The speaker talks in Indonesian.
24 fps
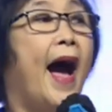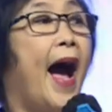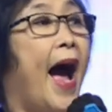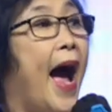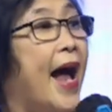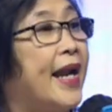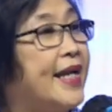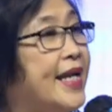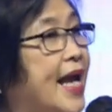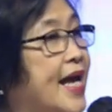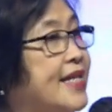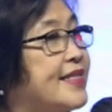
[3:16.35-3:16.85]

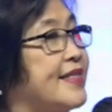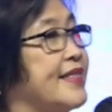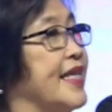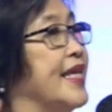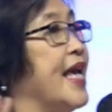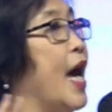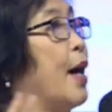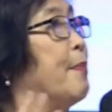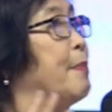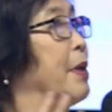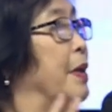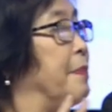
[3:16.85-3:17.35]
Ada
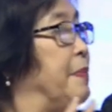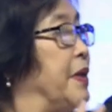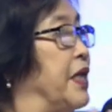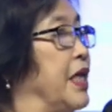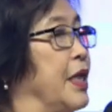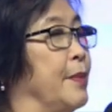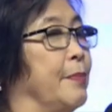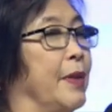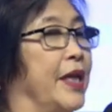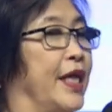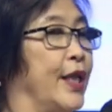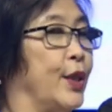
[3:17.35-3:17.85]
sih yang
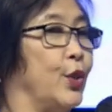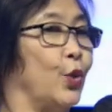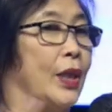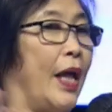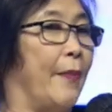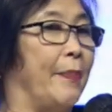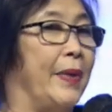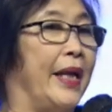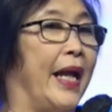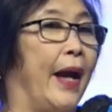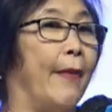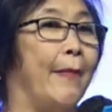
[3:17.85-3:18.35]
berpikir begitu
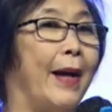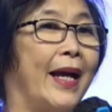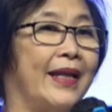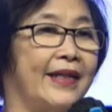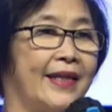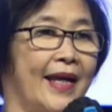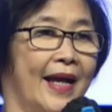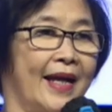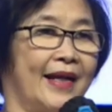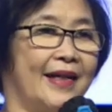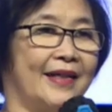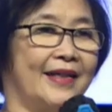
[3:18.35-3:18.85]
tapi nggak
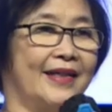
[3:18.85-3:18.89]
banyak.